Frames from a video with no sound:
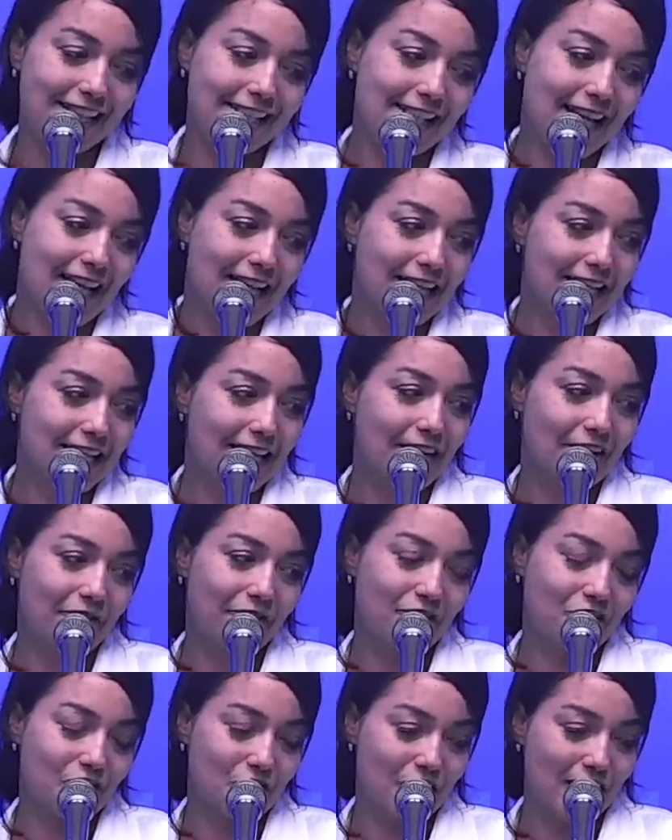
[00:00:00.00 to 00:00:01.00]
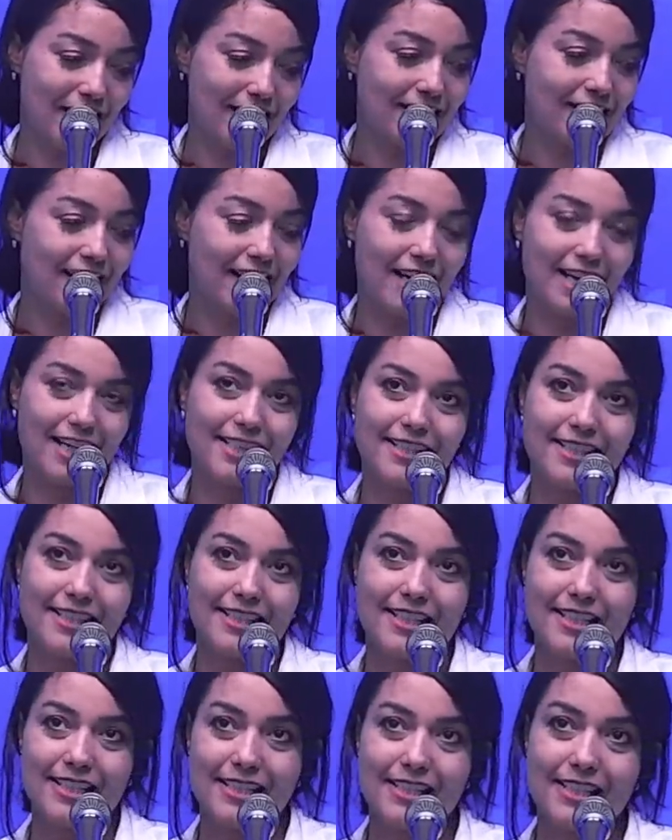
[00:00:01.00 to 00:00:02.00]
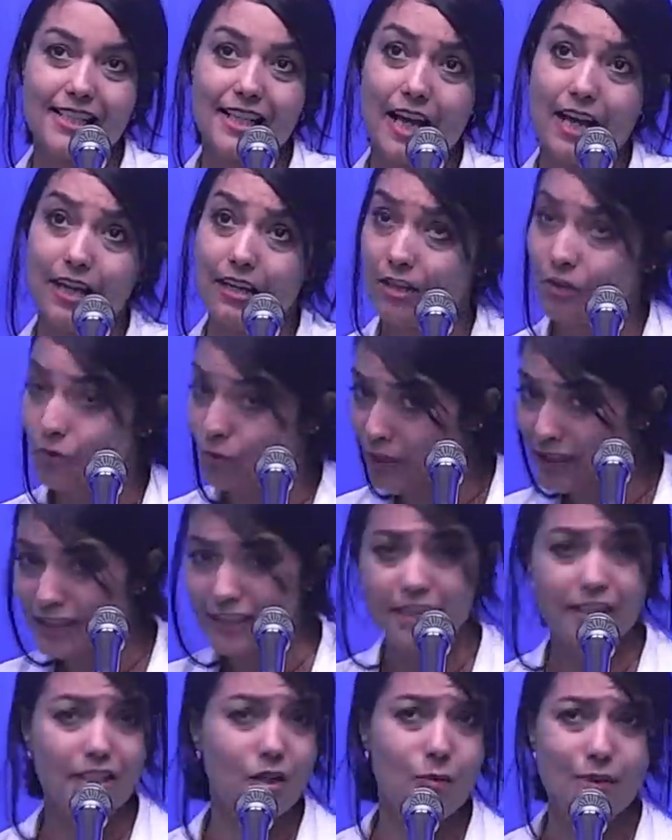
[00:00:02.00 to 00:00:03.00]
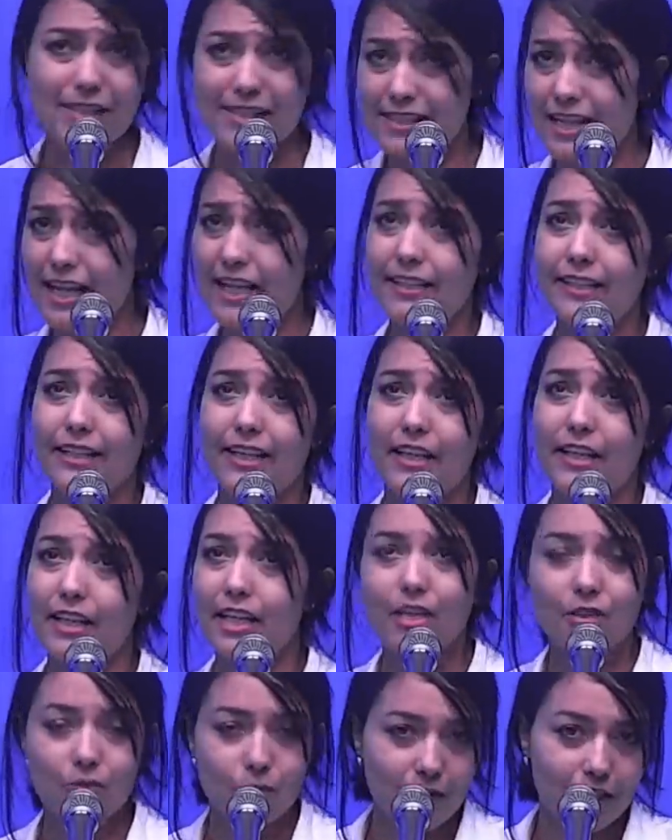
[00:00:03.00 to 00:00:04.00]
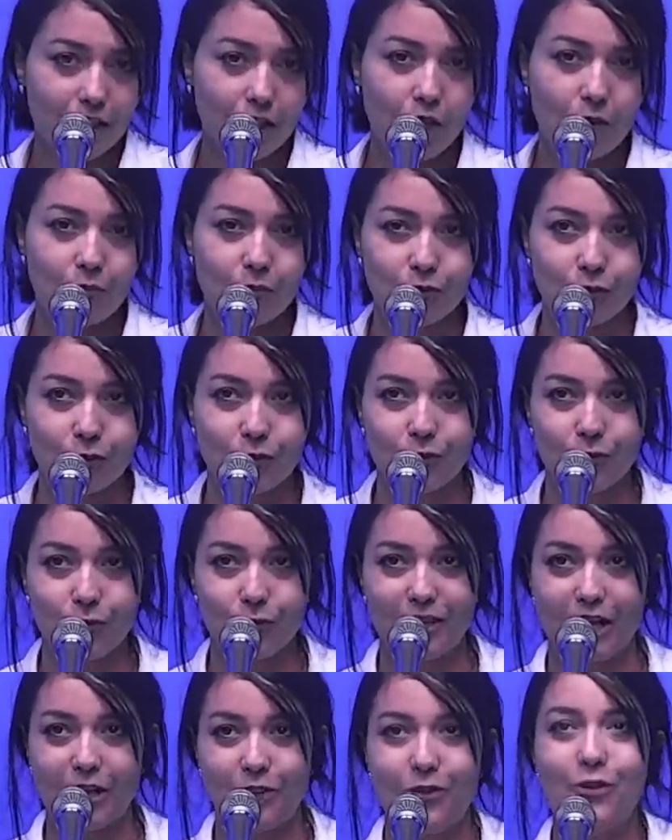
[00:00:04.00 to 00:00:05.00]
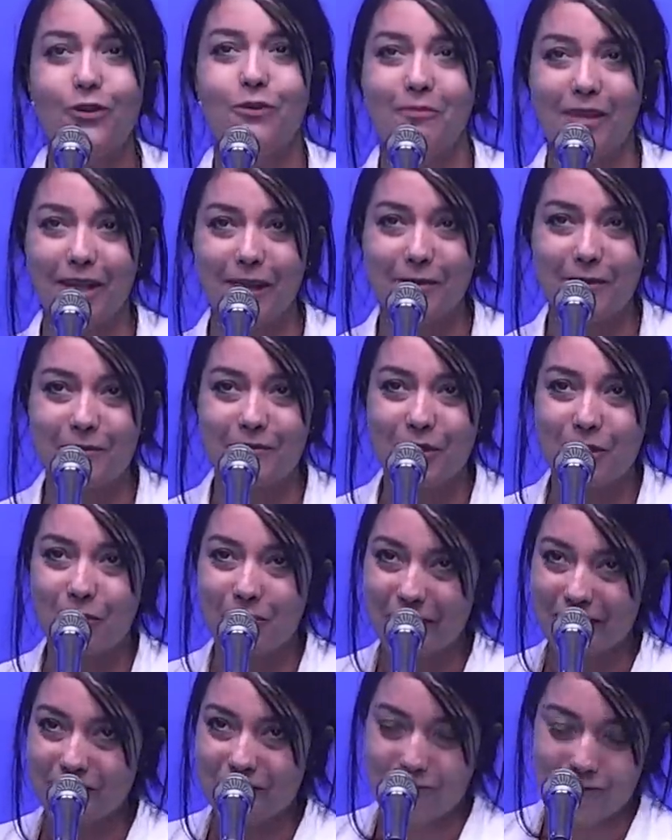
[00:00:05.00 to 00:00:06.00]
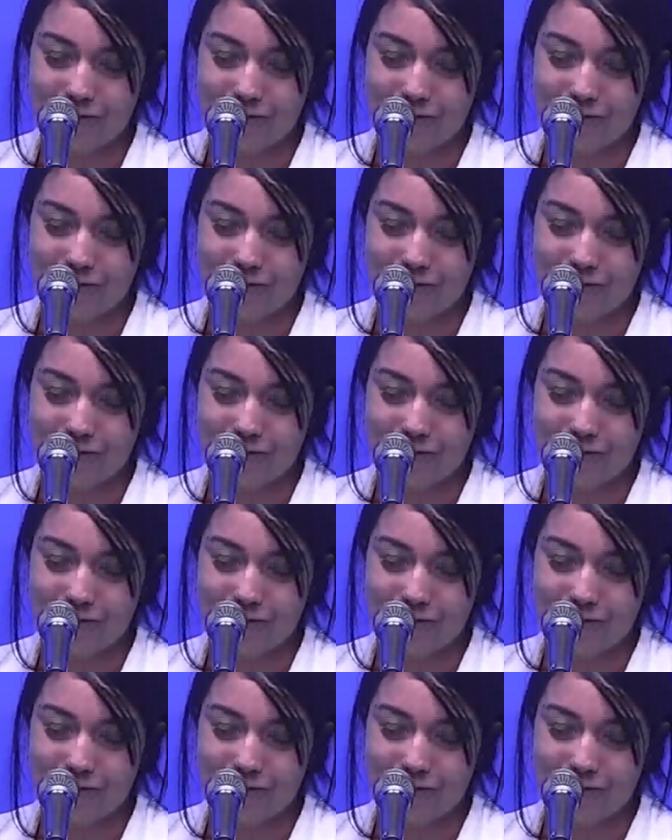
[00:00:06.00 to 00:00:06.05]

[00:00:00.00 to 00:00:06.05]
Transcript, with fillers: اللي صاير في الشان السياسي الوطني والصحي كذلك واللي تحبوا تقولوه لنا الكل مرحبا بكم بعد